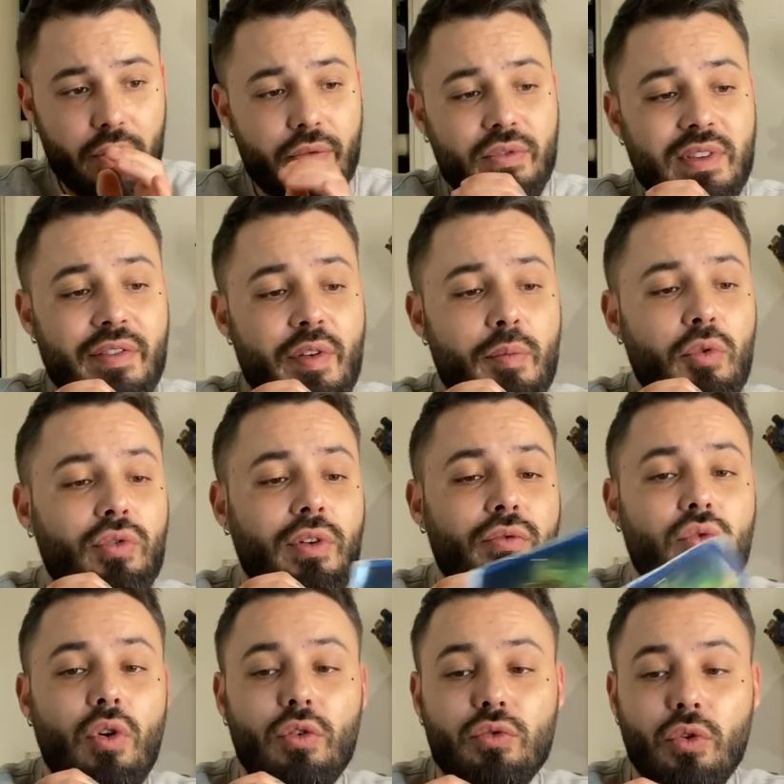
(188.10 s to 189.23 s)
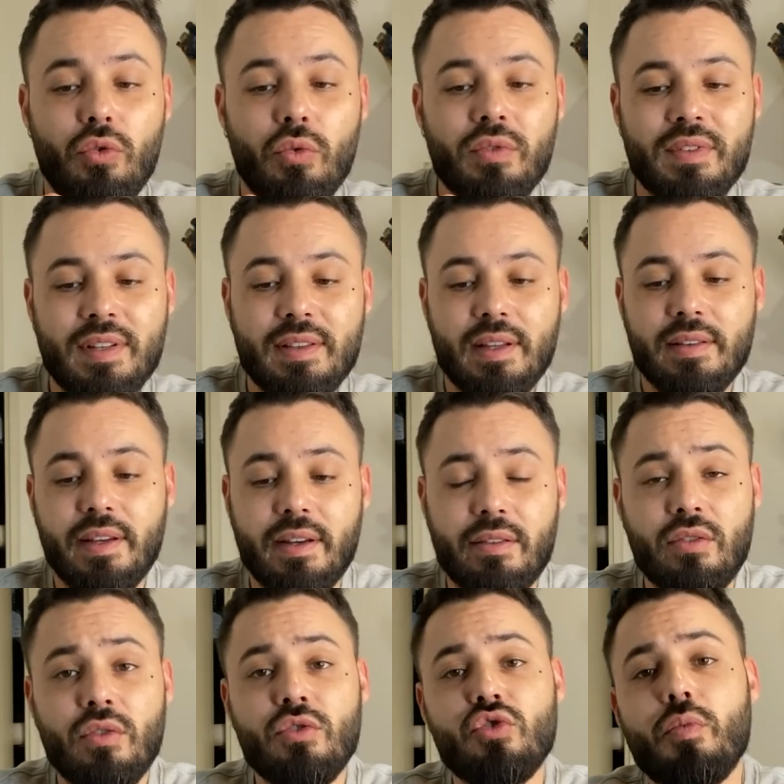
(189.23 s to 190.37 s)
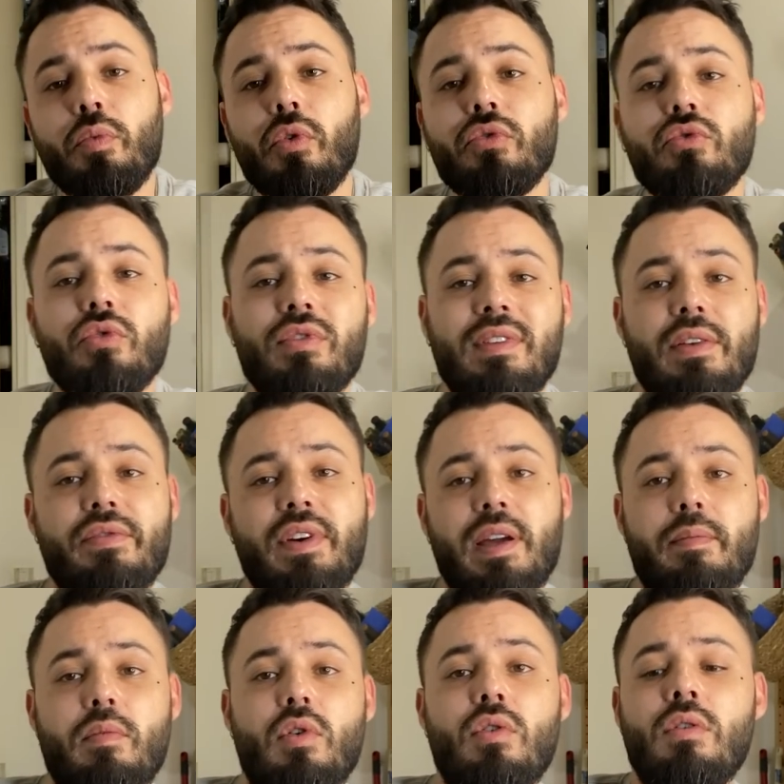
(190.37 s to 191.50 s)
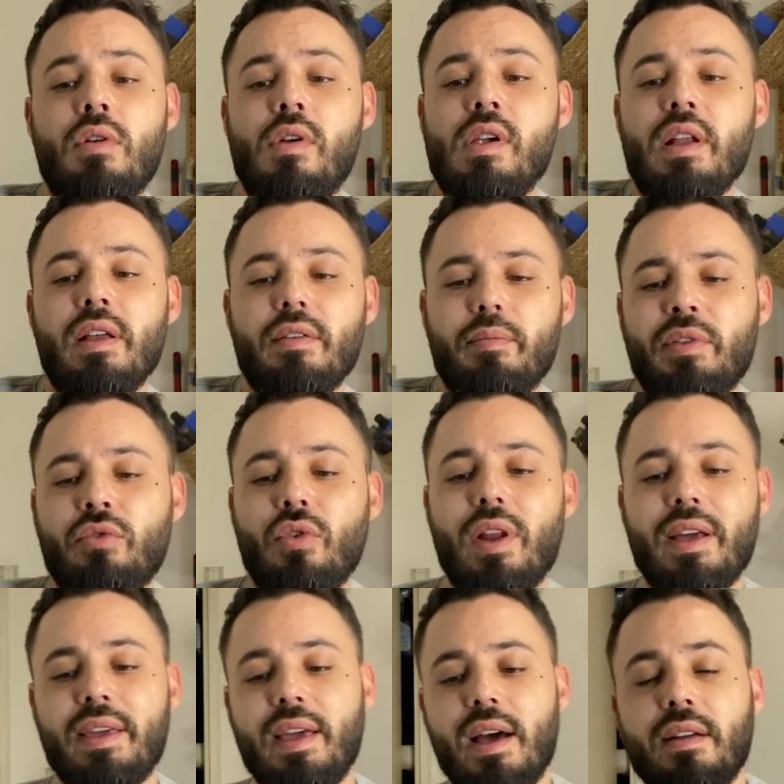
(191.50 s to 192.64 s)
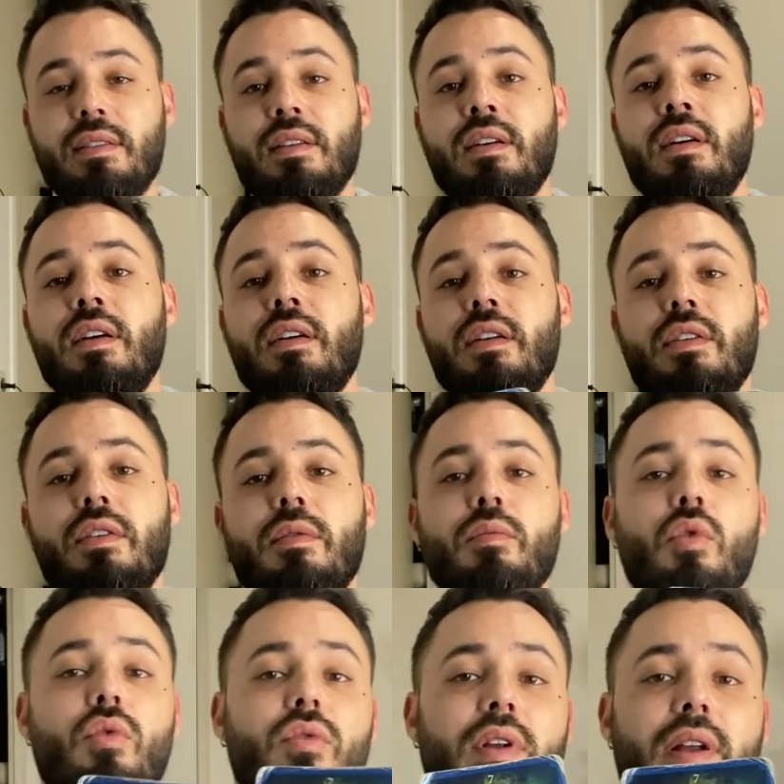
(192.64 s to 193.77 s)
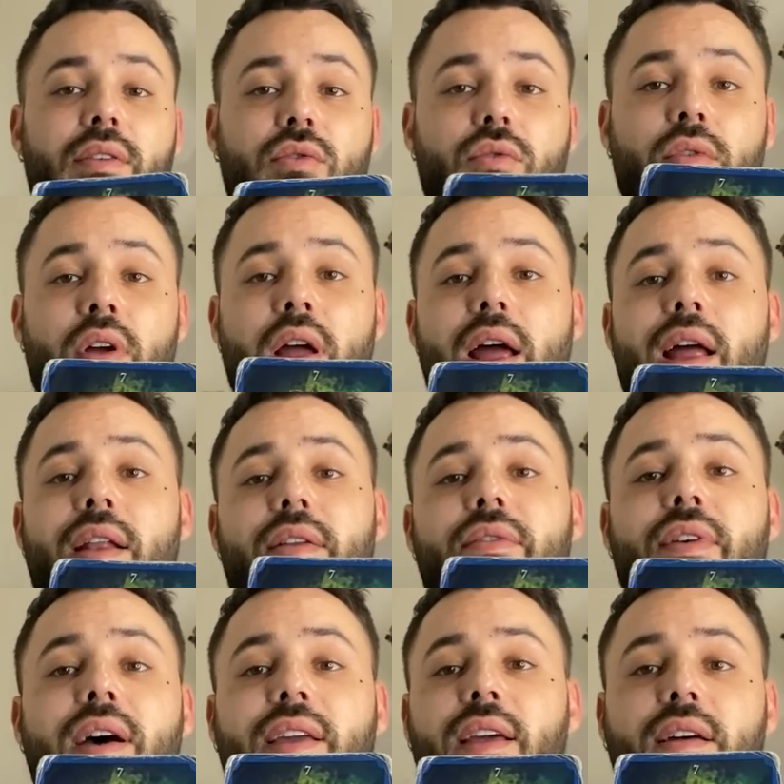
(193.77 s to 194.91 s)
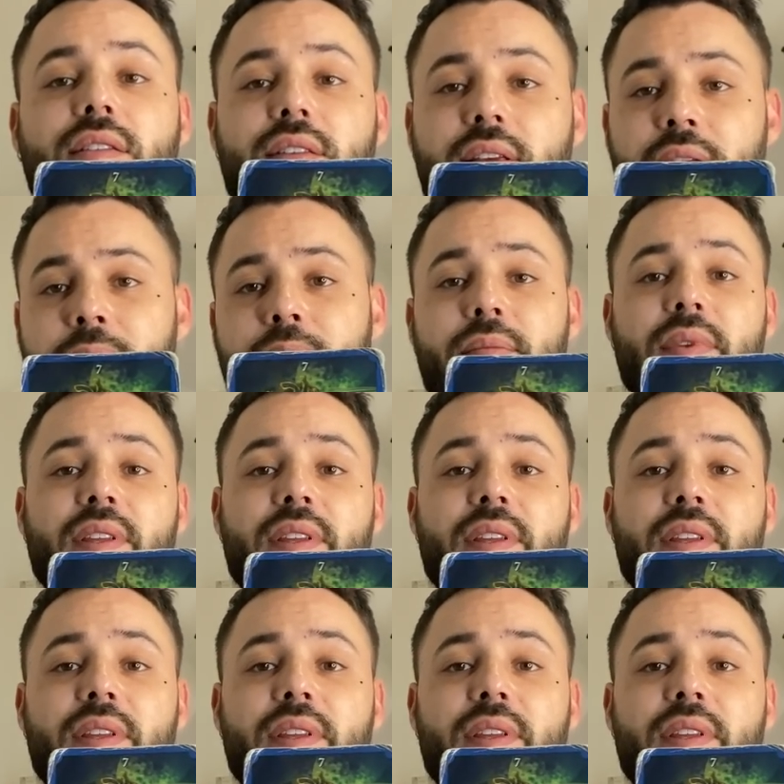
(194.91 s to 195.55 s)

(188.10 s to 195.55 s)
Vous avez besoin de vous rendre compte, c'est intéressant, je pense que c'est vraiment parce que la carte, bon, elle va regarder,